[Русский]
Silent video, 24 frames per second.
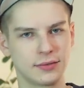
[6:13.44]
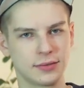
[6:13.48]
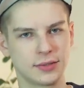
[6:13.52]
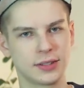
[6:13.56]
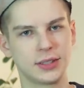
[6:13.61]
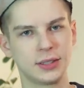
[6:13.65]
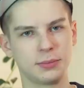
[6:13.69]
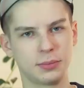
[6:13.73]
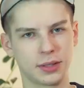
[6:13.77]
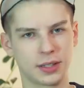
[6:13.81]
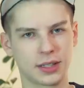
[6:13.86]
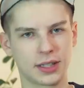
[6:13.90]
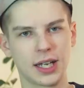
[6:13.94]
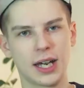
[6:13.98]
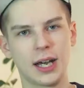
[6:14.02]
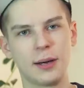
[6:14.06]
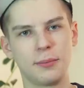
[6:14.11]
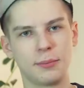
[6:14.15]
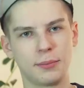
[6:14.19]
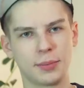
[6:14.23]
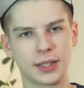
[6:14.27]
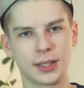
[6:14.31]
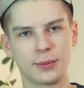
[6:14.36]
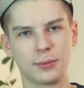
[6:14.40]
типа
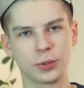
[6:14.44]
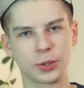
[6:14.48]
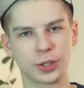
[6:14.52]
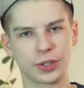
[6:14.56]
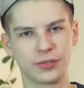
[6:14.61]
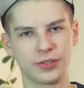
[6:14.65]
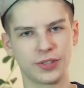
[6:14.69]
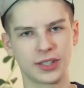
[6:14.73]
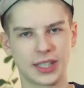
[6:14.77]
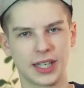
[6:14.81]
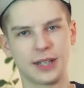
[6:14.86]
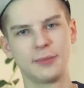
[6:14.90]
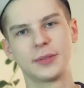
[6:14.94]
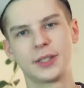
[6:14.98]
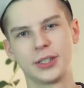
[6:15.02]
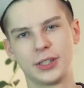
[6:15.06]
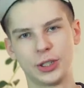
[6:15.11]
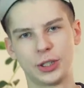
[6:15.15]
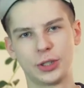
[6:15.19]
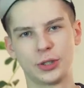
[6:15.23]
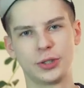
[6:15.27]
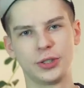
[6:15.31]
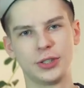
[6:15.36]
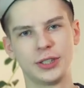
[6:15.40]
там, потому что вы там-то
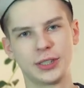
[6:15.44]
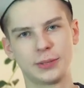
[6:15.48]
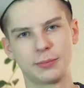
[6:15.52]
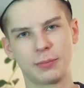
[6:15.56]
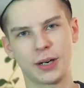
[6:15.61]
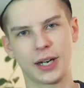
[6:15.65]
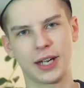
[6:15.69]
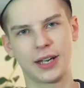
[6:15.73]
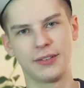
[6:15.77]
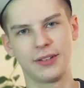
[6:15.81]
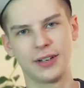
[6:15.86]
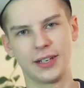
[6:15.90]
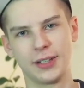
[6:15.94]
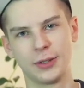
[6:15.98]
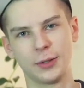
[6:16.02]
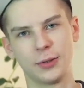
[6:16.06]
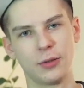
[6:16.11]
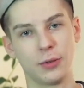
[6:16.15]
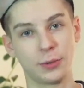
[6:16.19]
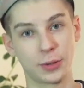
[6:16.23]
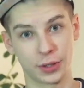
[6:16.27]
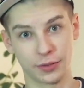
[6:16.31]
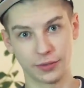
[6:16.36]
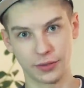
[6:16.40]
ничего не исправили, ну, в
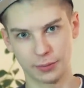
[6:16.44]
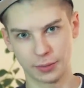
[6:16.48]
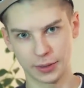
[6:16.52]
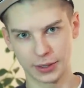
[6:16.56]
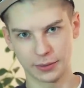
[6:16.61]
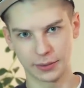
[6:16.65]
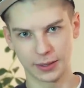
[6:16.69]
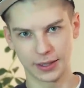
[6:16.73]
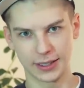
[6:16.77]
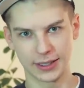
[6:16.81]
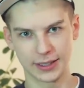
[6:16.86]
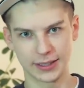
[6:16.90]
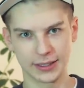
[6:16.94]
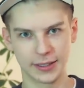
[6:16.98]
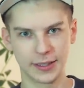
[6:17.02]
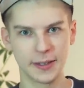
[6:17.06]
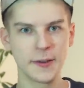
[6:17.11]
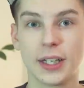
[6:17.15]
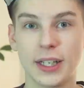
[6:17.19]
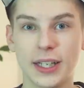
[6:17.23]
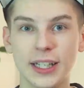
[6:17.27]
общем, вы понимаете.